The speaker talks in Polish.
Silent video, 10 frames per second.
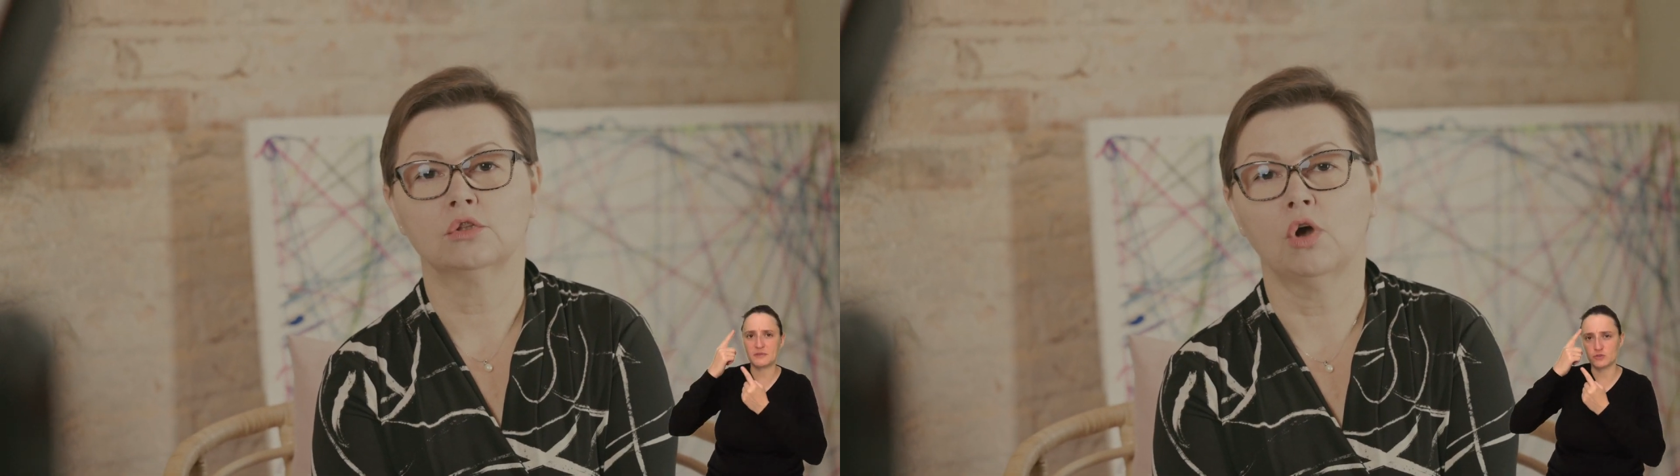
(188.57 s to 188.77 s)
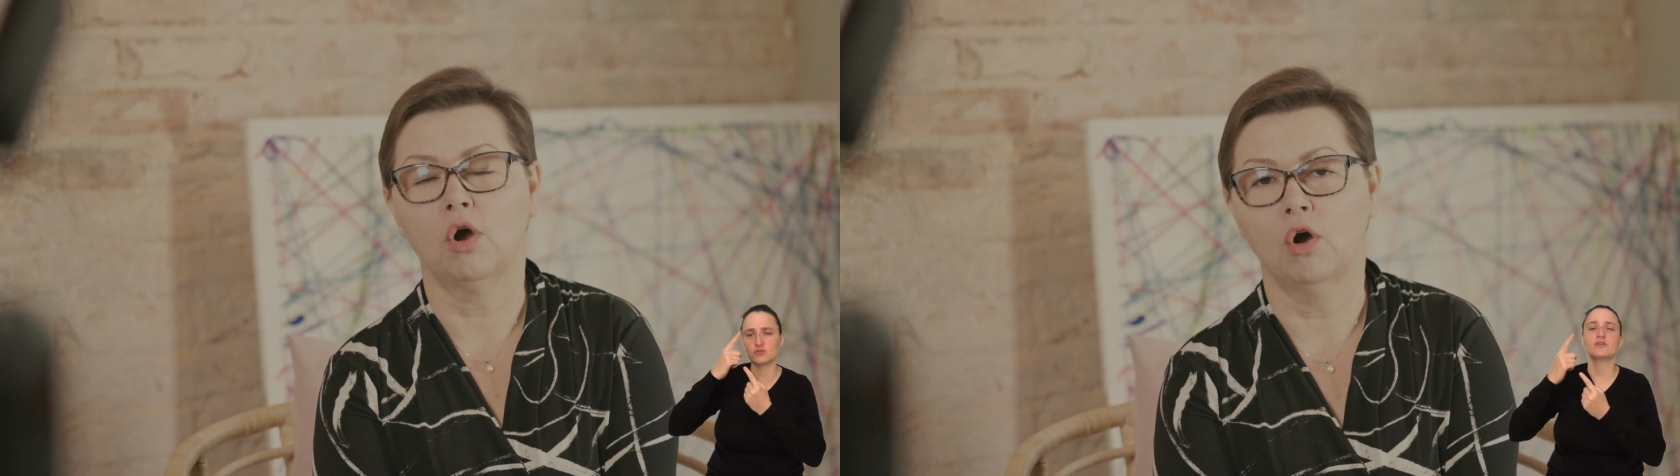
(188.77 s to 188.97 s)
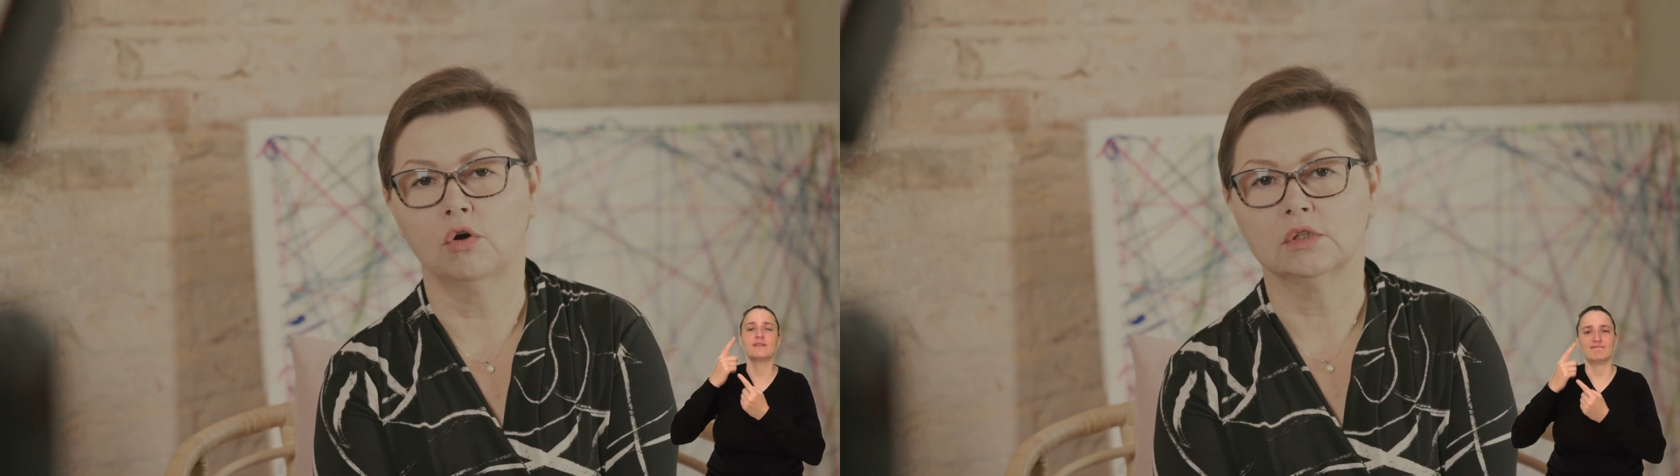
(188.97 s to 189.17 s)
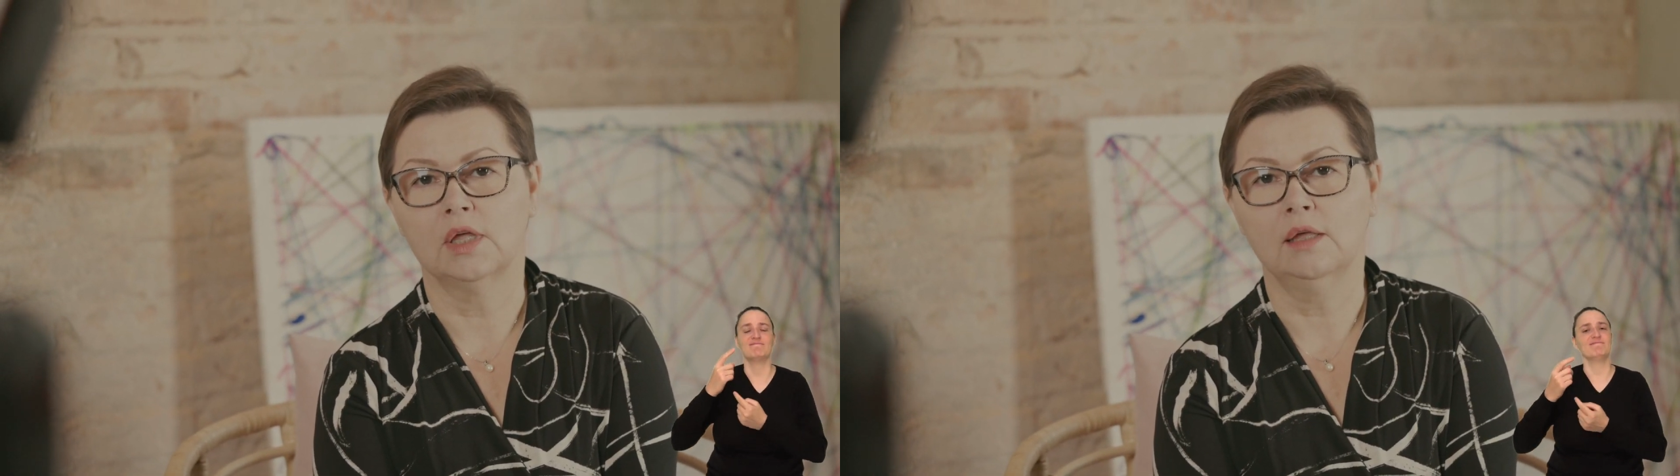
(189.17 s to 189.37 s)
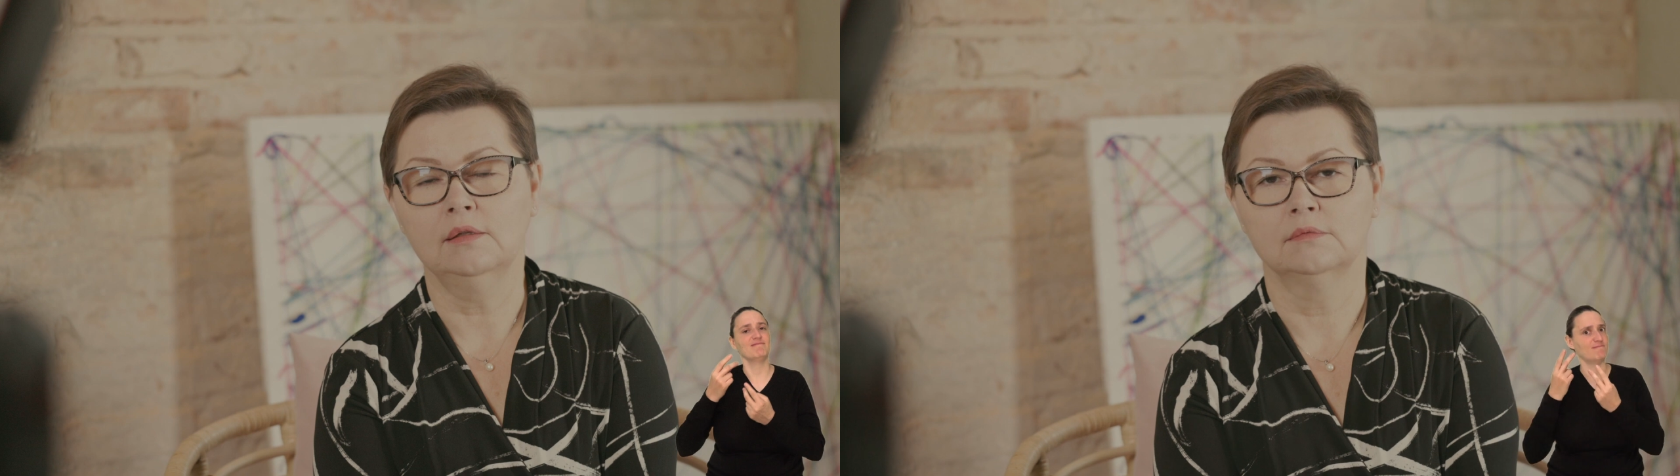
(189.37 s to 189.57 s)
To
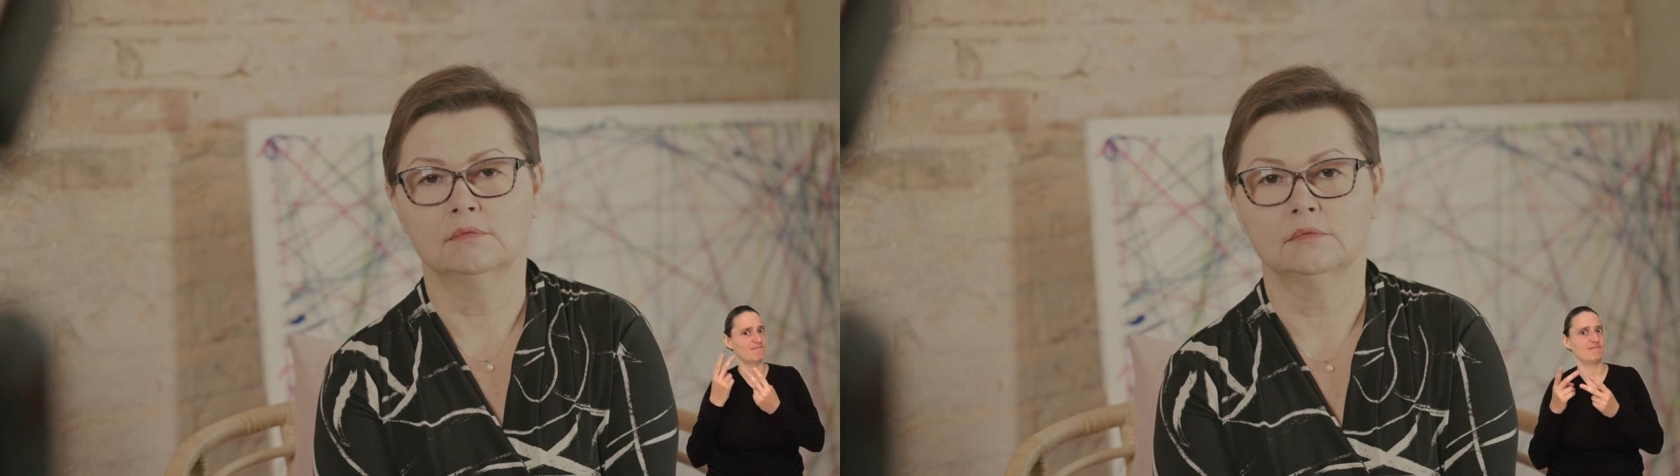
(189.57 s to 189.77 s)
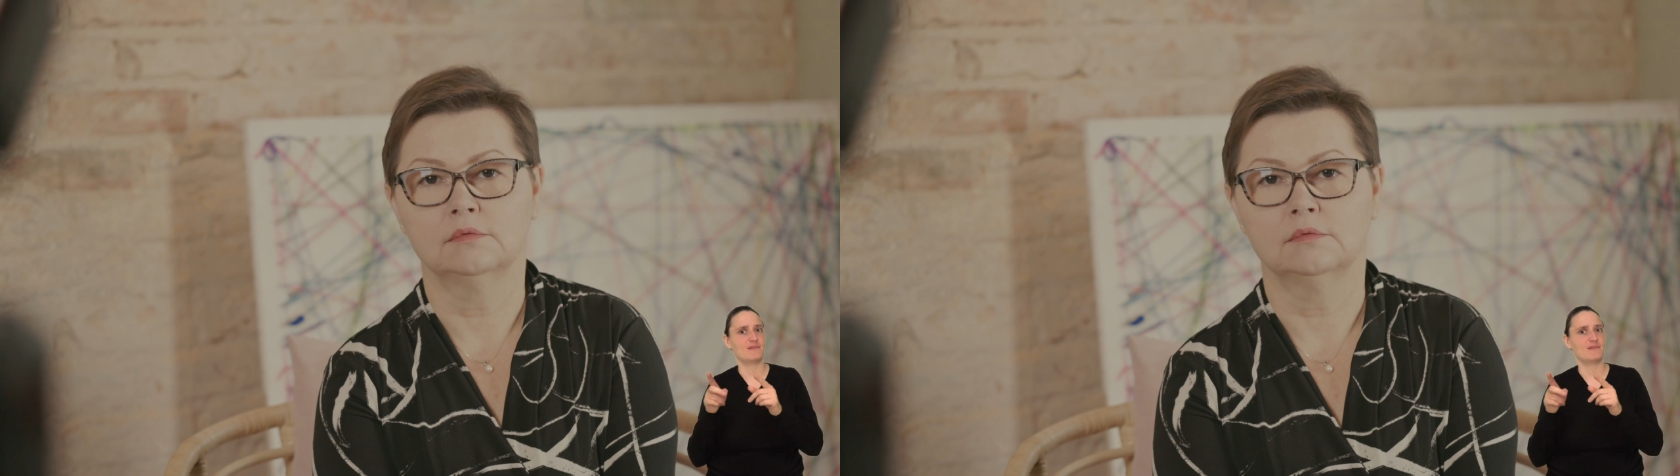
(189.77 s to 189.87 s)
one